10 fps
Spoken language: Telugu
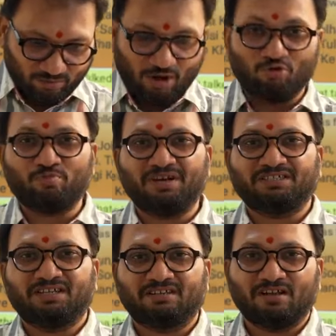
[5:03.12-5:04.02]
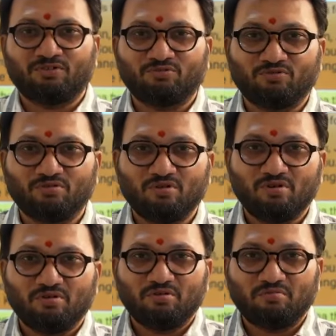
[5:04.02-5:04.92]
మా ఉపనిషత్లను
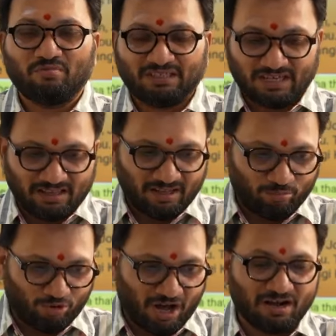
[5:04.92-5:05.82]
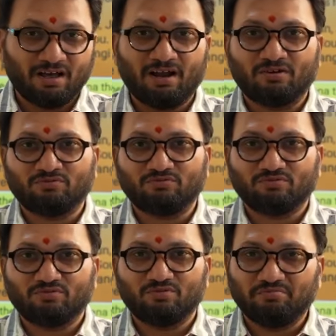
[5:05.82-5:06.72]
మా స్కంద పురాణాలను
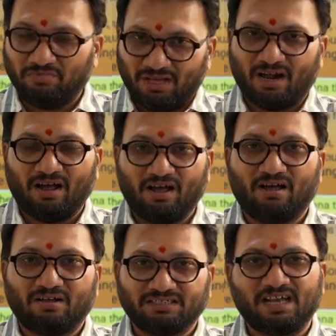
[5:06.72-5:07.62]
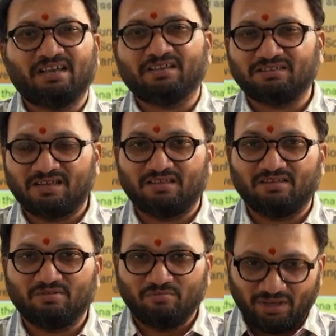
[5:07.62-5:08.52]
మీరా శంకించేది
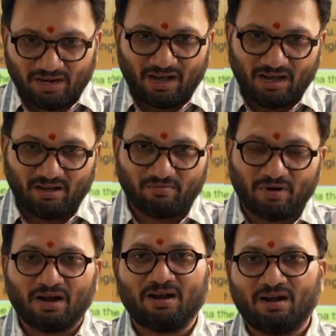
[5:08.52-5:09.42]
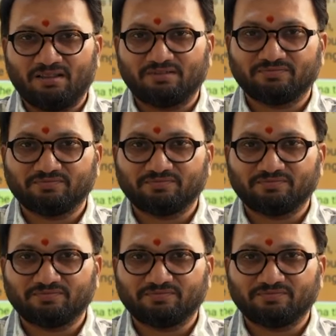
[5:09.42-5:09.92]
మీరా మాట్లాడేది